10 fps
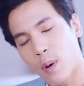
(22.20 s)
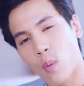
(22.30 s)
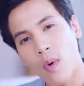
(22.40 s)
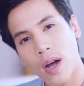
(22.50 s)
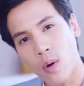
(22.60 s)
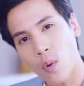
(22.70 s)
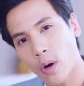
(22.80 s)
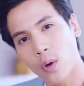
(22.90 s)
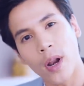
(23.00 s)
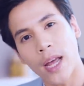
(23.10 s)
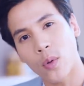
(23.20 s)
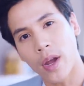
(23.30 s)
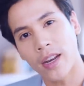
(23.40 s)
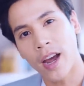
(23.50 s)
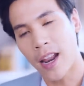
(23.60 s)
ผมว่าเขาควรดูแลตั
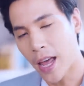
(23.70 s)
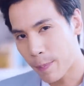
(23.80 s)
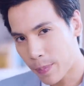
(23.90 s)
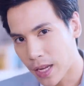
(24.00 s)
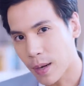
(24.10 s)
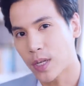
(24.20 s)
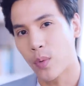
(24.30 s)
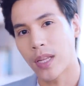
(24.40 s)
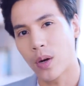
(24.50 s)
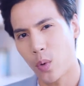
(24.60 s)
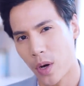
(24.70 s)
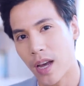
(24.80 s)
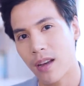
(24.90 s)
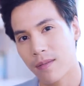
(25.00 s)
วเองได้และแฮปปี้กับชีวิตเขาด้วยนะ